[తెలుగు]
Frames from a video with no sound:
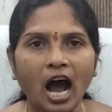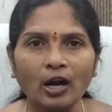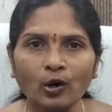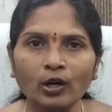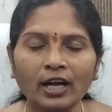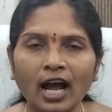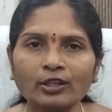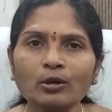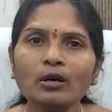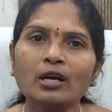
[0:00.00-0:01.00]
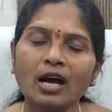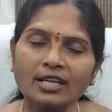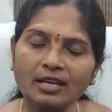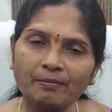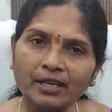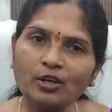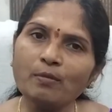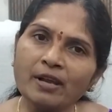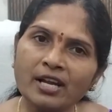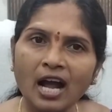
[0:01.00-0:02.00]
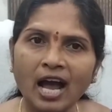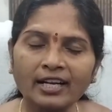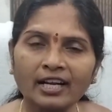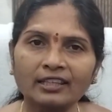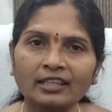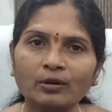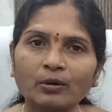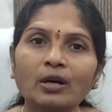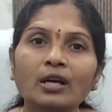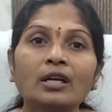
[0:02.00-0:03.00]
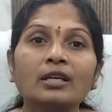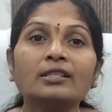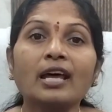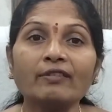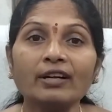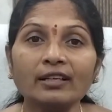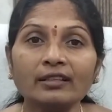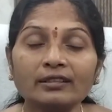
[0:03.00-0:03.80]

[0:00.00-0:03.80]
అర్హులు కాదు అసలు మీరు మీ కార్యకర్తలు సర్వం